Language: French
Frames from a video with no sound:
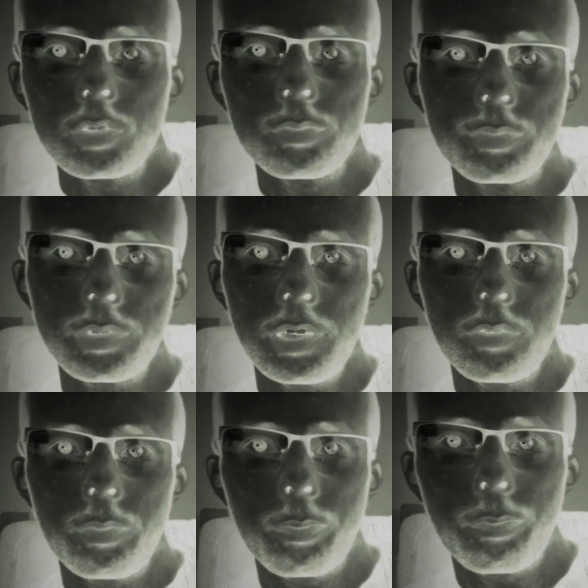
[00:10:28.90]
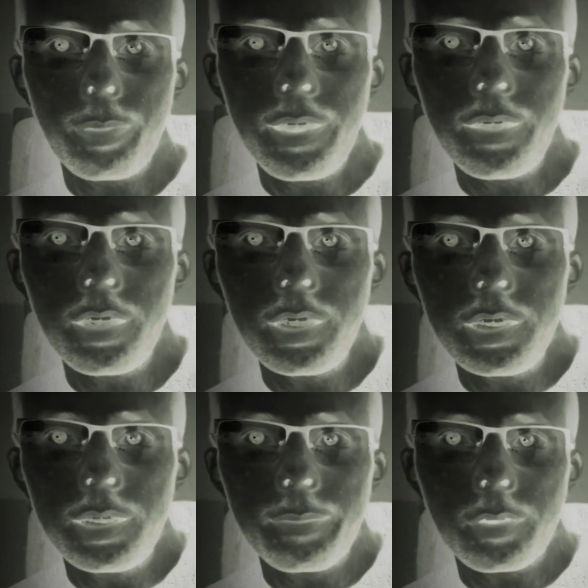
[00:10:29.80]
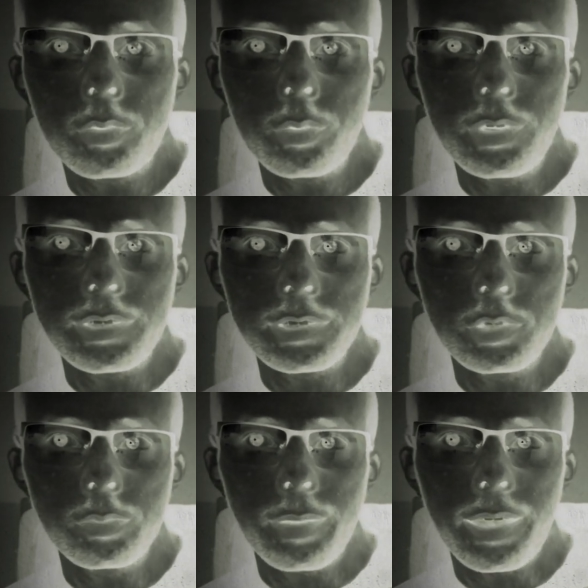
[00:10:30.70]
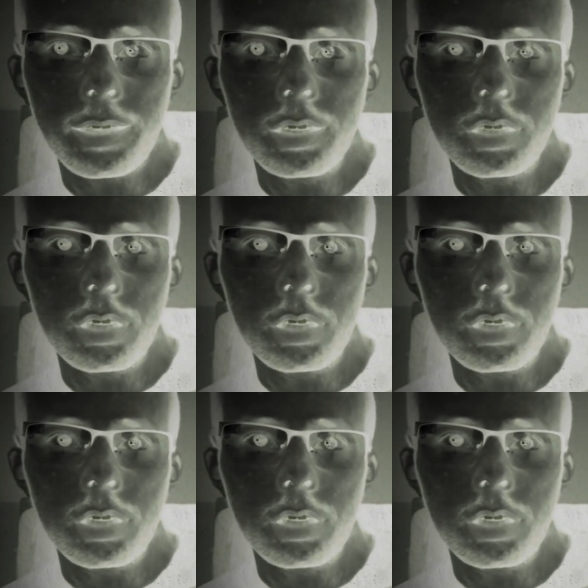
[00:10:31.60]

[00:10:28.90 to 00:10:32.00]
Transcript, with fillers: d'une poussée et d'une pelle, creuser les sorti du parc.